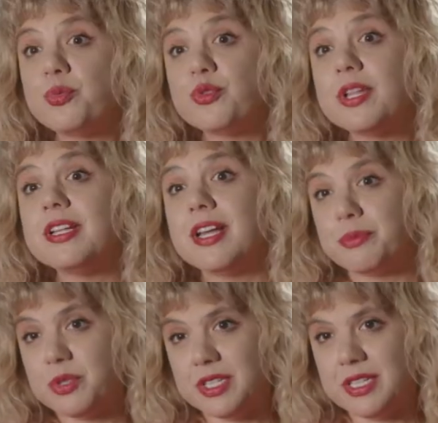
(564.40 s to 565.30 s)
mutlu
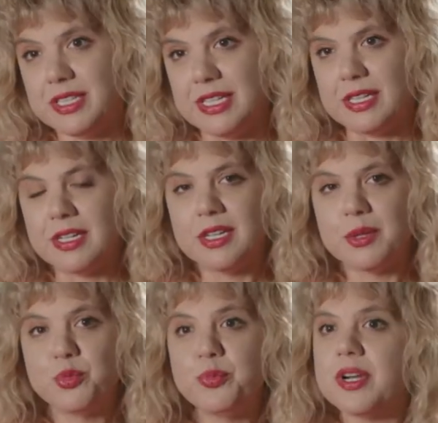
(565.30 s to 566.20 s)
eden bir şey değil.
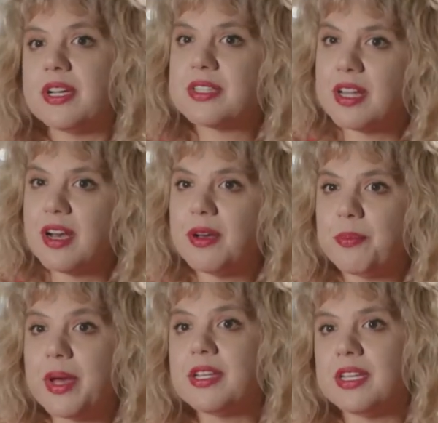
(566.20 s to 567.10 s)
Bu biraz
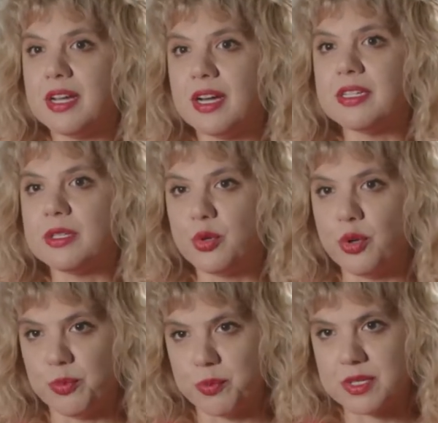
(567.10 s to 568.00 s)
daha belki de aykırı
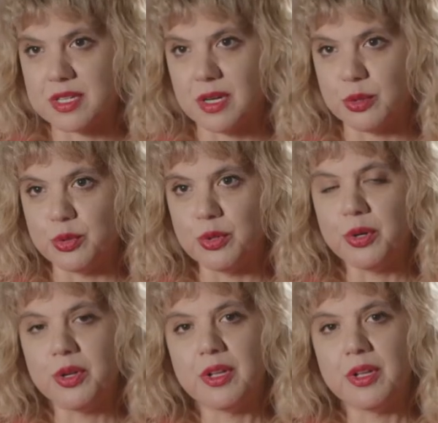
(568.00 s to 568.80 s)
olmamı sağlıyor.